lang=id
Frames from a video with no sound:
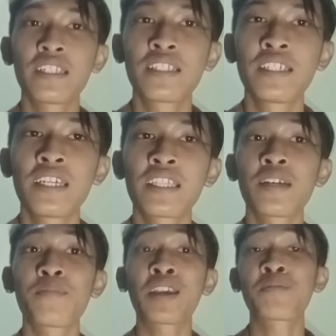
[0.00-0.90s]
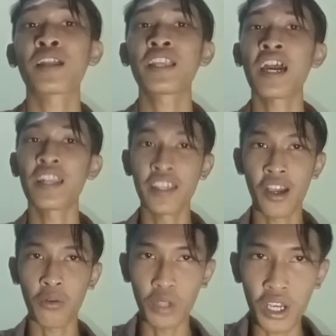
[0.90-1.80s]
dia tidak mengimani adanya
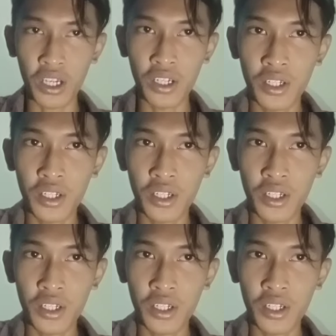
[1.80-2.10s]
Allah,